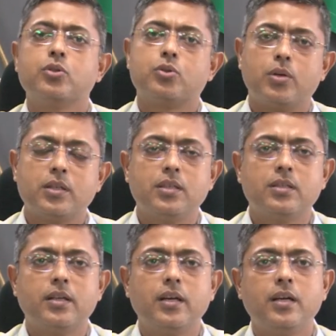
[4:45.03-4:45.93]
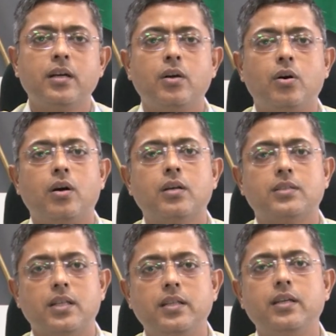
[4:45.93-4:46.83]
सुरक्षित रहें और
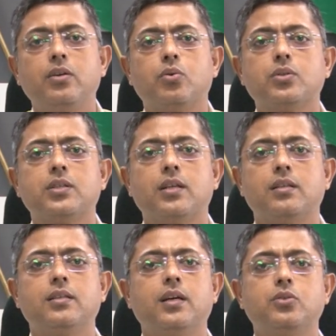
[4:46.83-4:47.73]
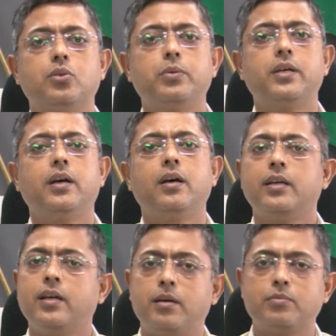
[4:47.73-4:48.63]
जल्दी ही रोज़गार धंधा जो भी है
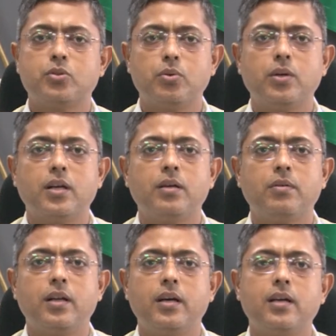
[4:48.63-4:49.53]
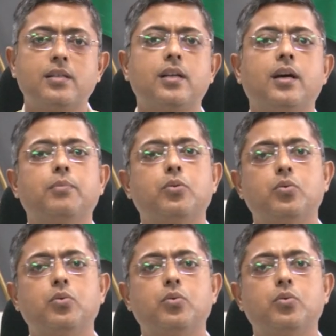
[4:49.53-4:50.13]
ये हम शुरू करने वाले हैं इसलिए आपको